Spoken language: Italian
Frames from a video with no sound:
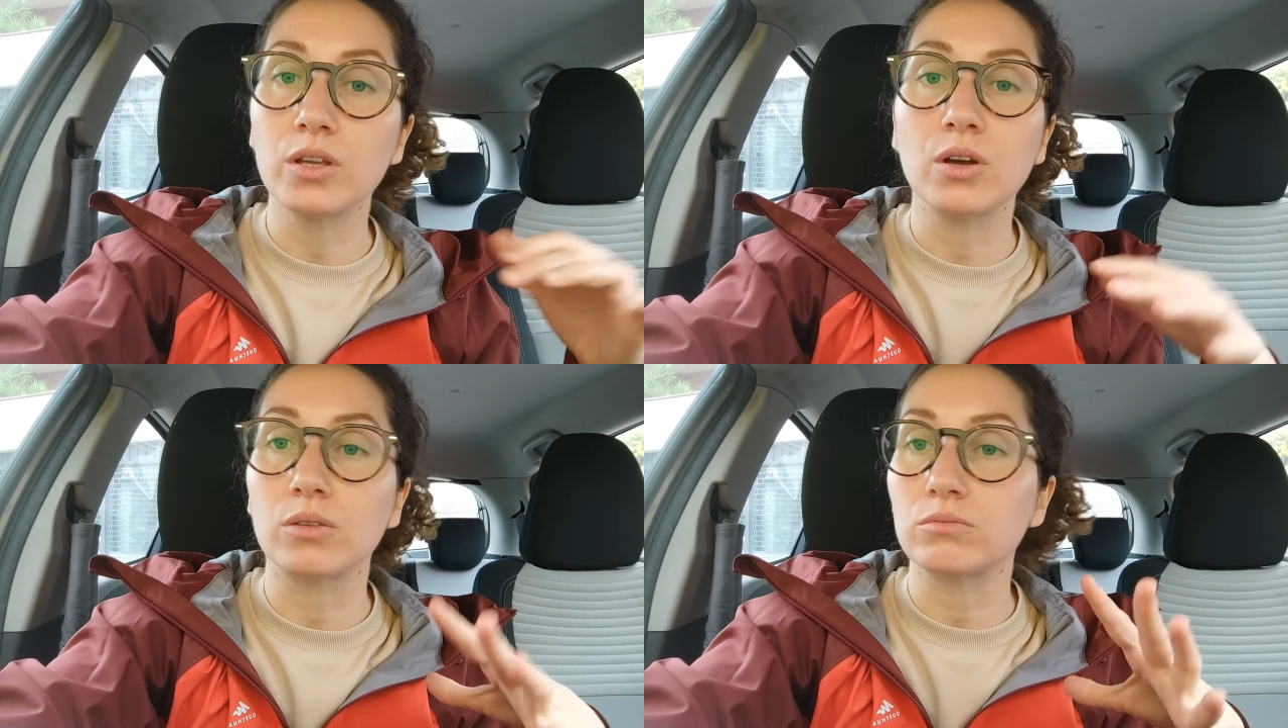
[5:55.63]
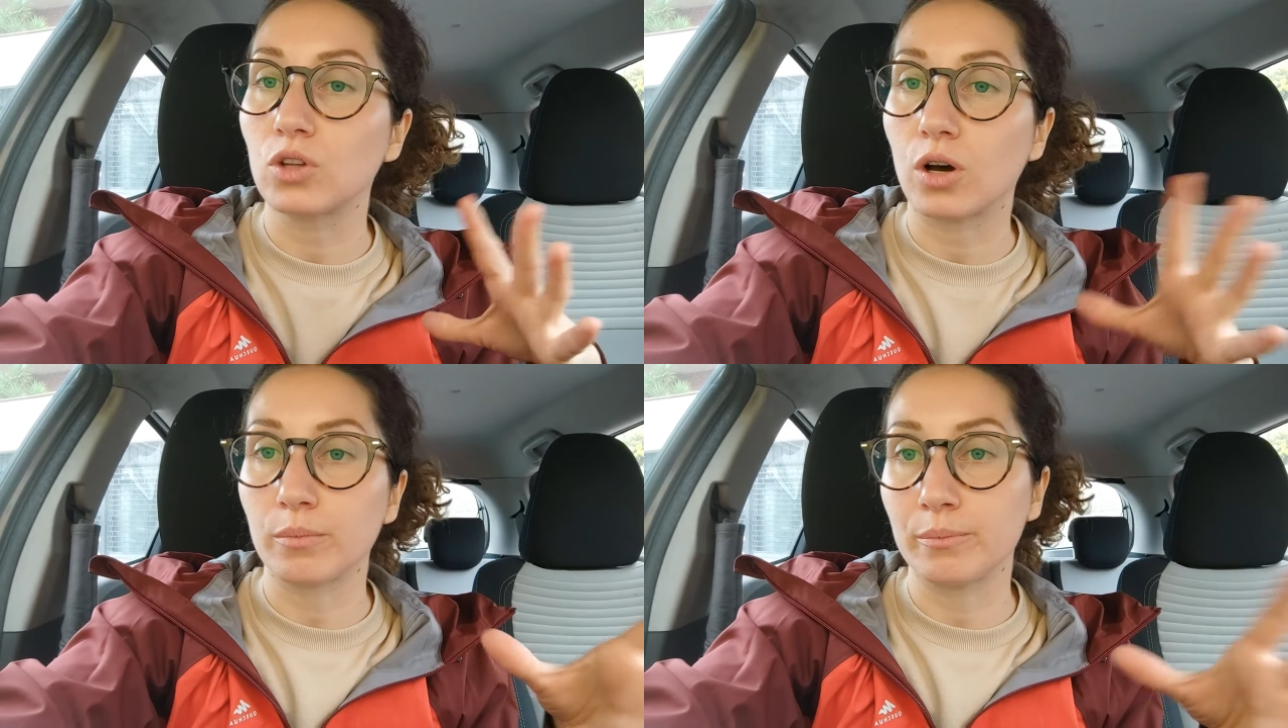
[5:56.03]
io
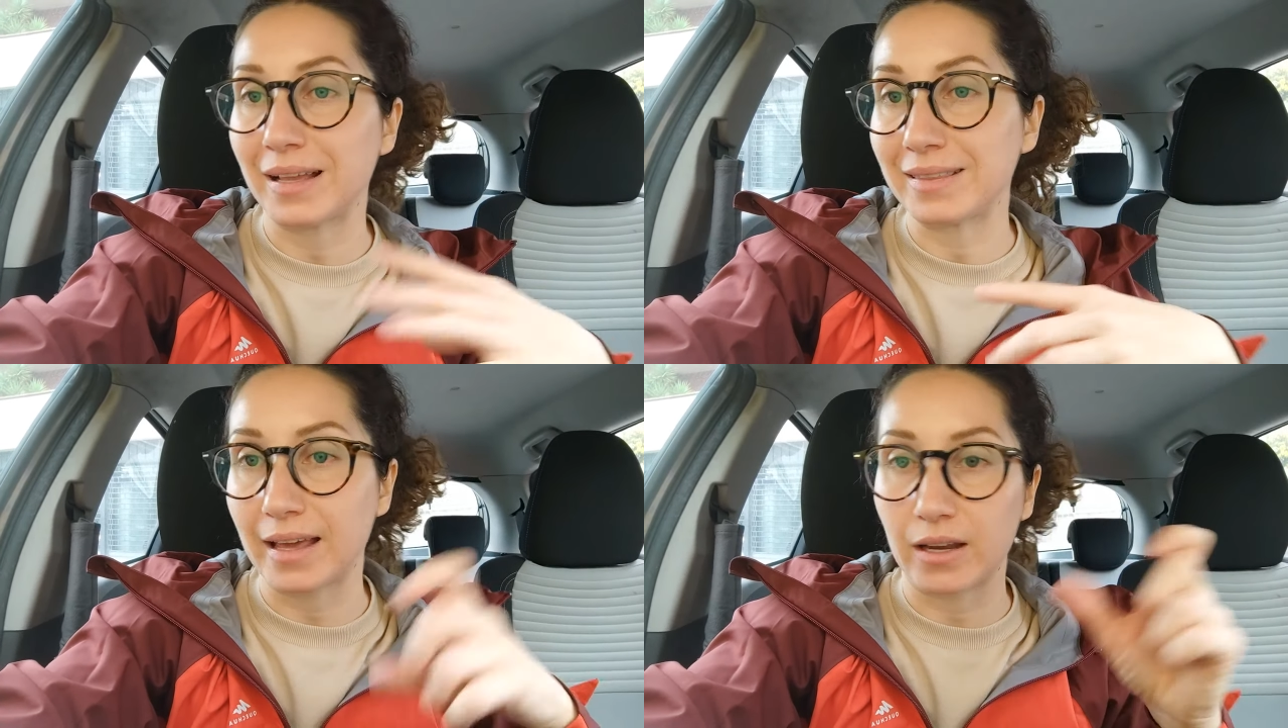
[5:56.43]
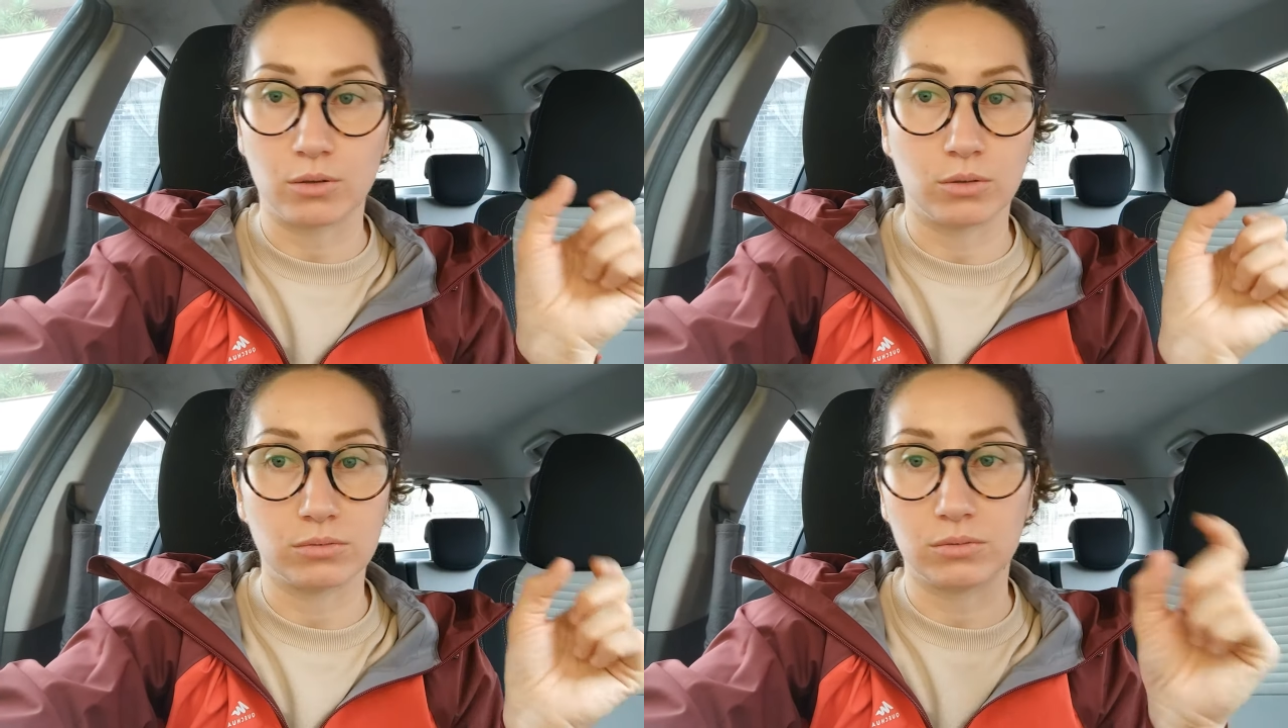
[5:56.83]
dor- mi
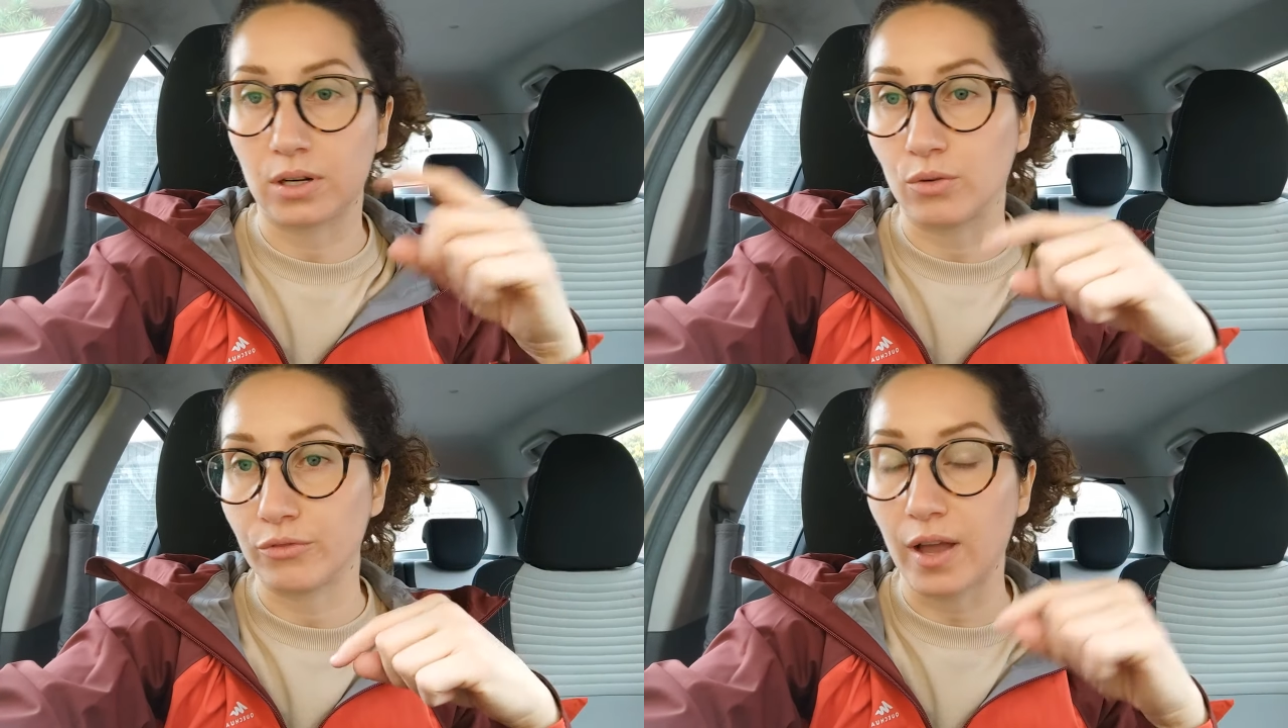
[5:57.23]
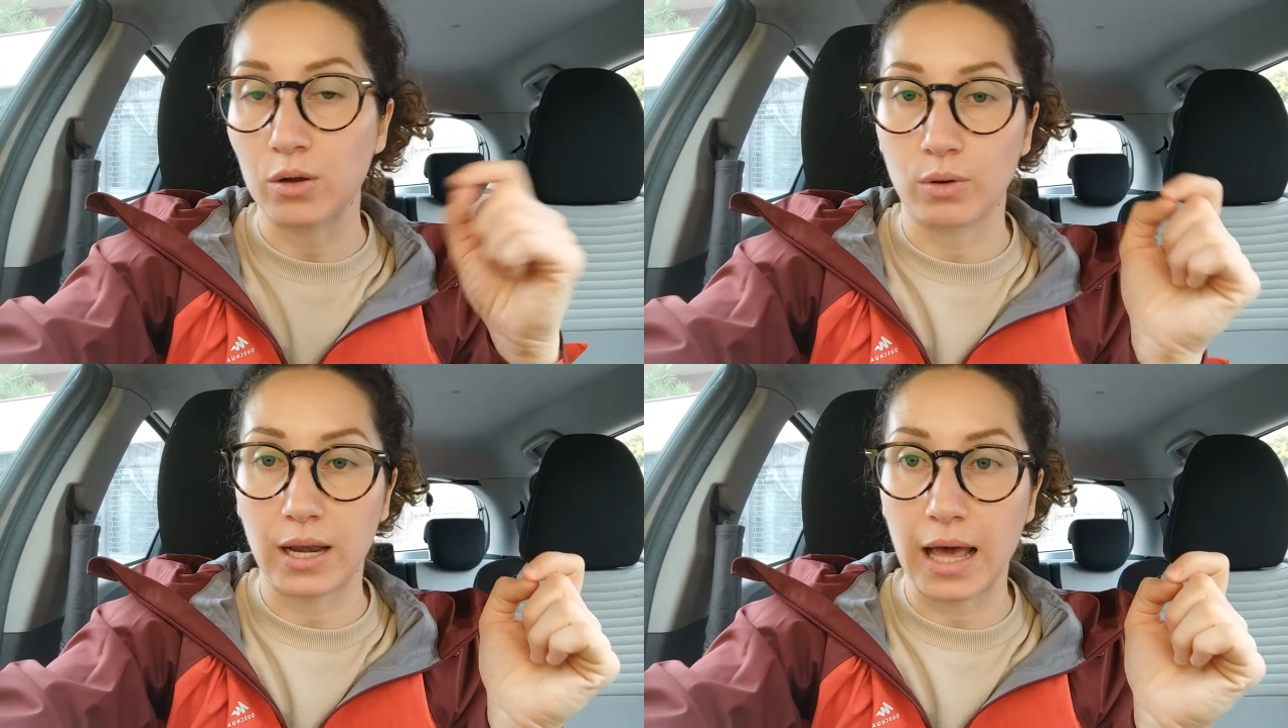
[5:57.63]
alterno tra un
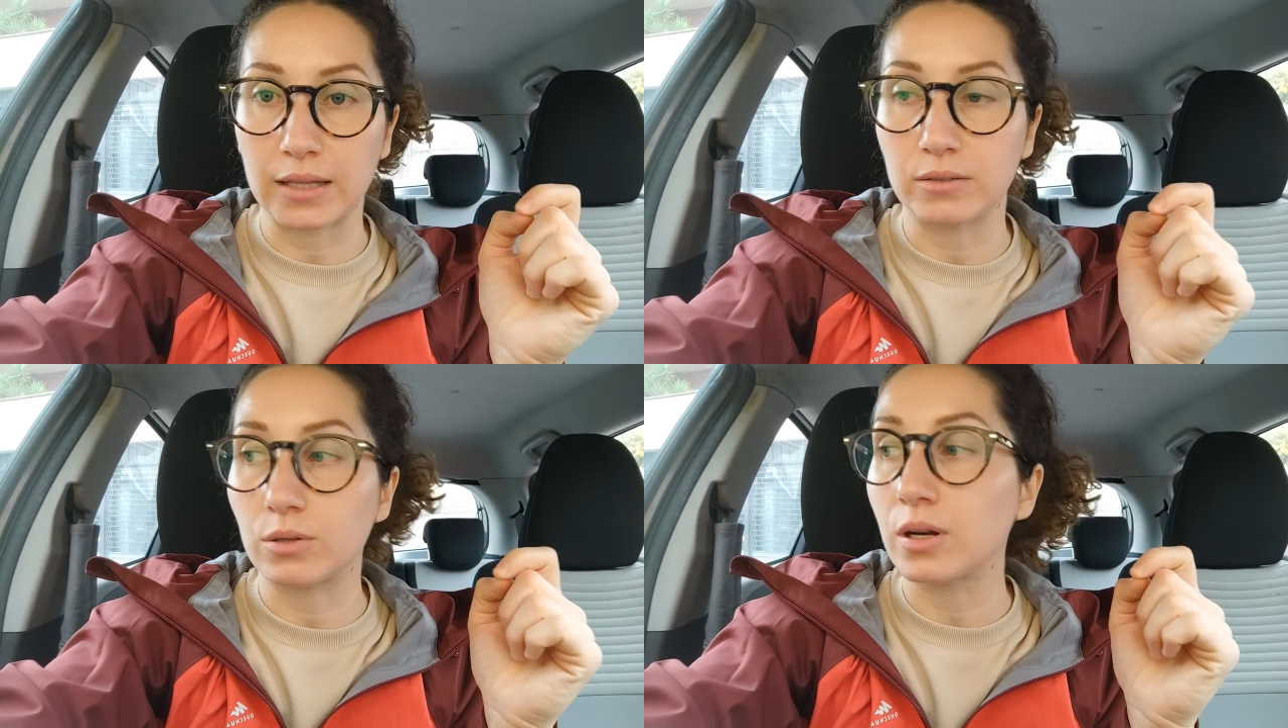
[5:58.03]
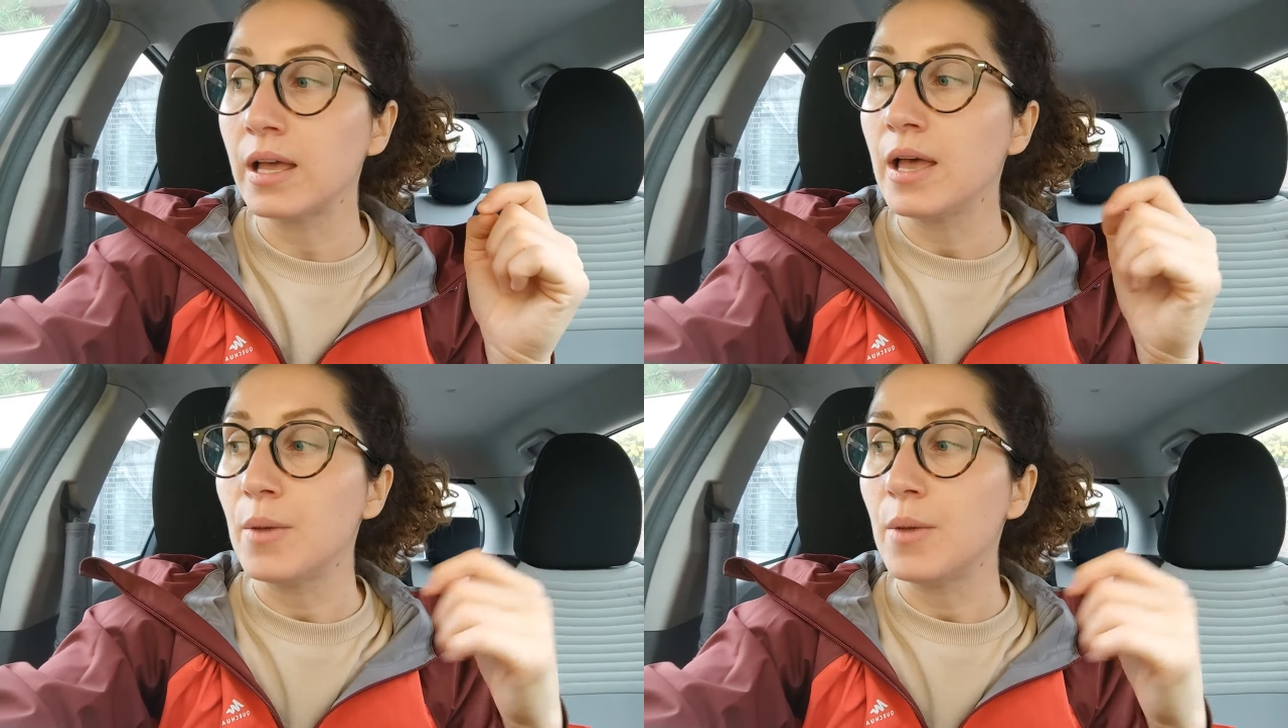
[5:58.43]
fianco e l'altro,